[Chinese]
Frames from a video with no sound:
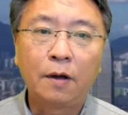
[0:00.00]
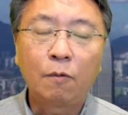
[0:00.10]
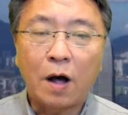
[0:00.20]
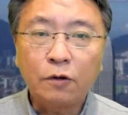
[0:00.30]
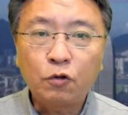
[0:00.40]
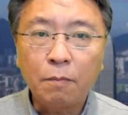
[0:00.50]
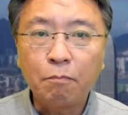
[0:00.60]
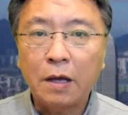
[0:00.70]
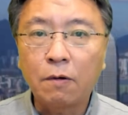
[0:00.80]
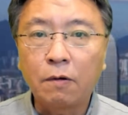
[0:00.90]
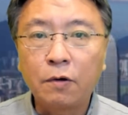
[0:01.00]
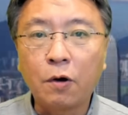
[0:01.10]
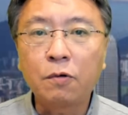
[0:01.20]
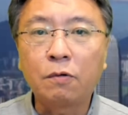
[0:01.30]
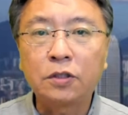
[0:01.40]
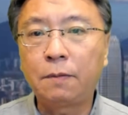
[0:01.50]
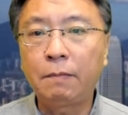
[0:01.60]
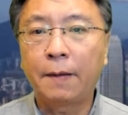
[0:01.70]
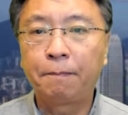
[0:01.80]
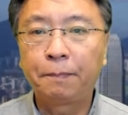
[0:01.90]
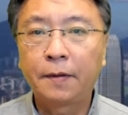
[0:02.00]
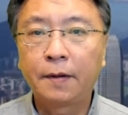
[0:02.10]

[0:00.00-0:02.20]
完全没有留有情面。